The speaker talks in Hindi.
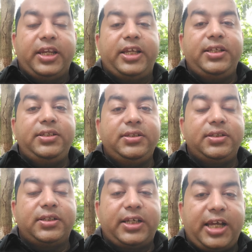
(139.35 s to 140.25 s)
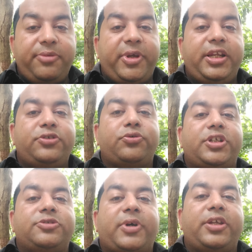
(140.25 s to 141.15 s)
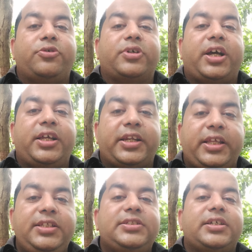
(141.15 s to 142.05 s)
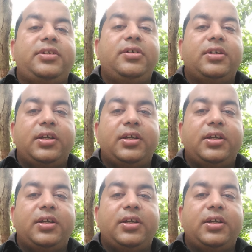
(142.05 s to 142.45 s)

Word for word: लेकिन कल मैंने सुरेश भाई को कहा नहीं सर